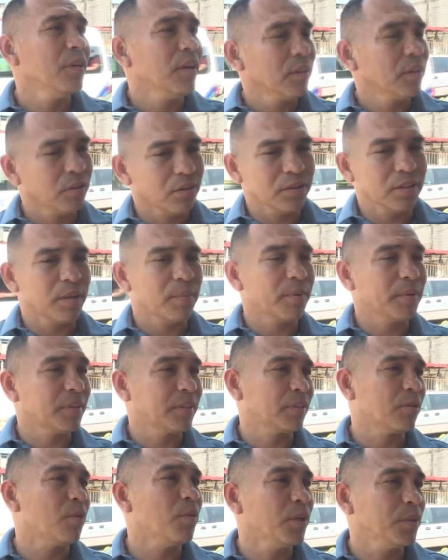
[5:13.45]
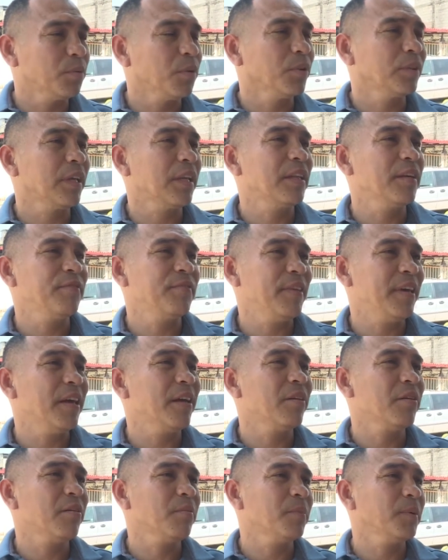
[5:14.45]
Entonces, pues como es bota de
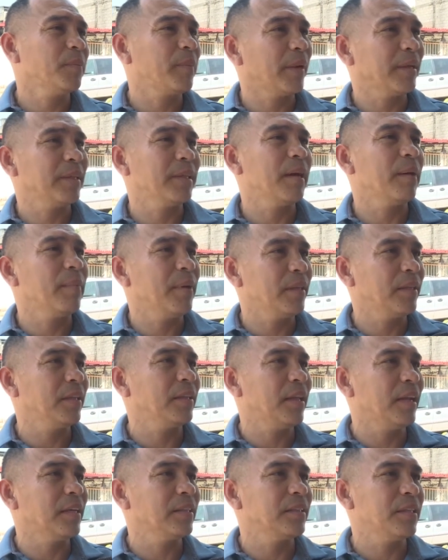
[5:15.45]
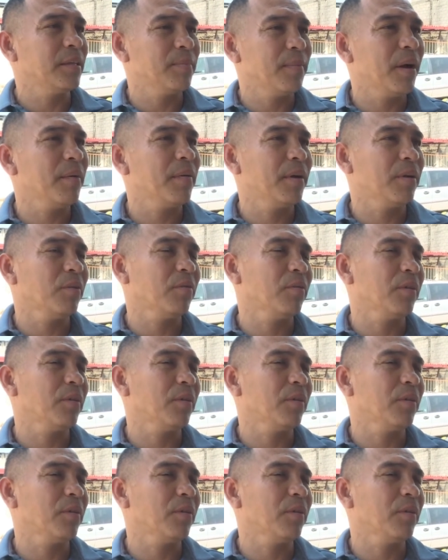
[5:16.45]
fierro, pues prácticamente te lastimaban, ¿no?